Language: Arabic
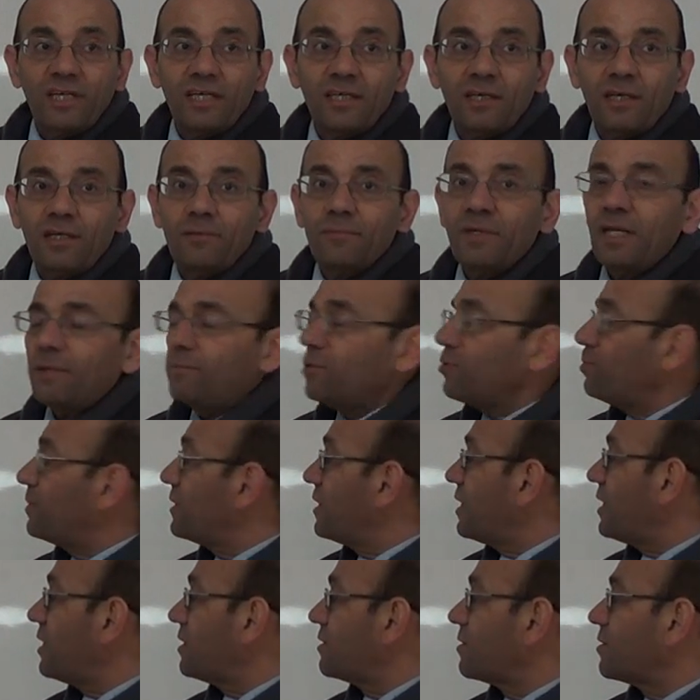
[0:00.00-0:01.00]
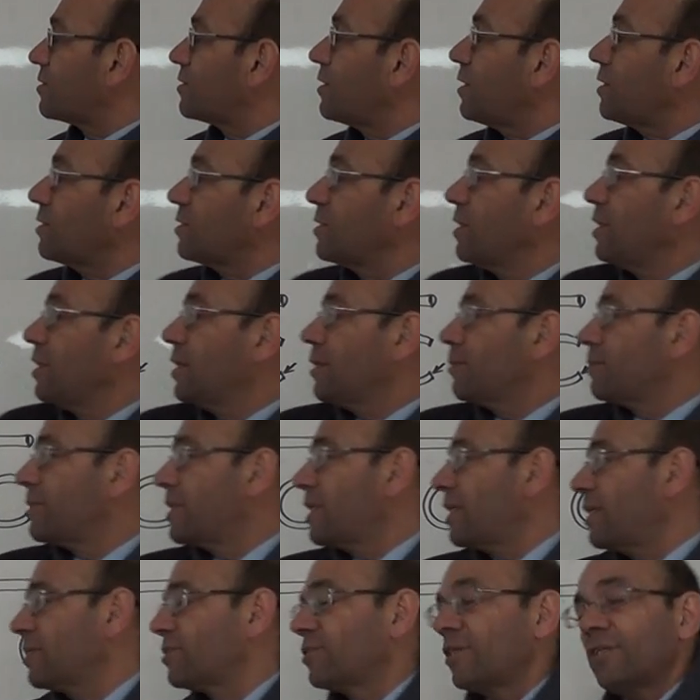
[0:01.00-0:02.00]
هاي راح اعملها مش بدلاله الضغط
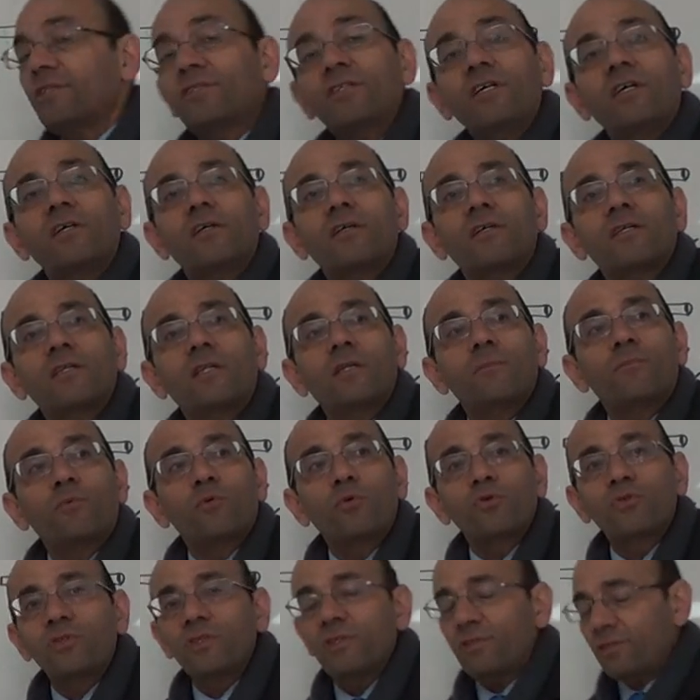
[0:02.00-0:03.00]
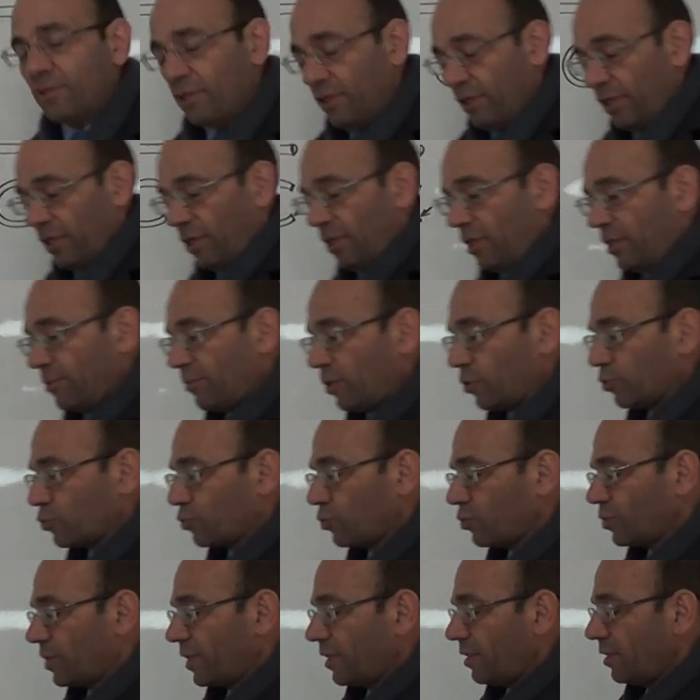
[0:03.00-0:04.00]
بدلاله درجه حراره البروسيس اللي
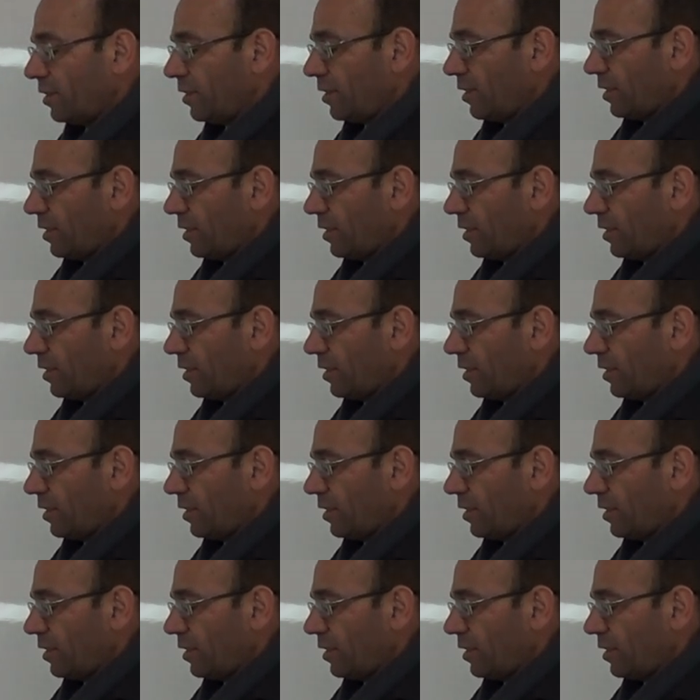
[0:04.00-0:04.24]
موجوده